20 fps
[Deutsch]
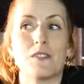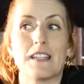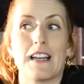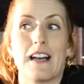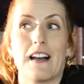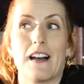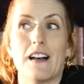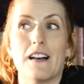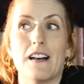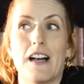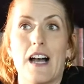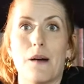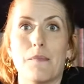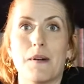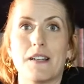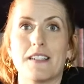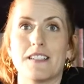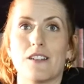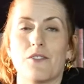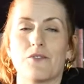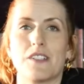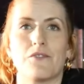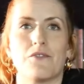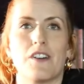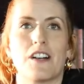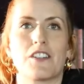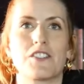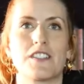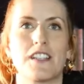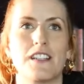da arbeite ich auf der
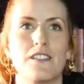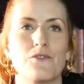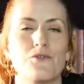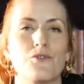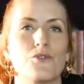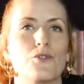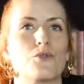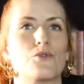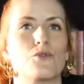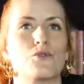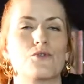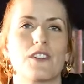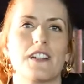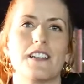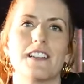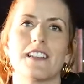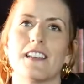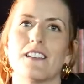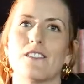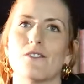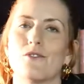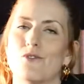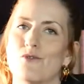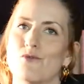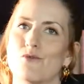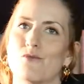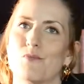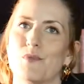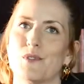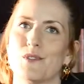Fachstelle für kulturelle Kinder- und
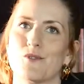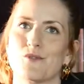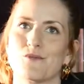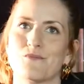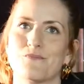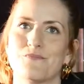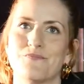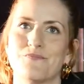Jugendbildung.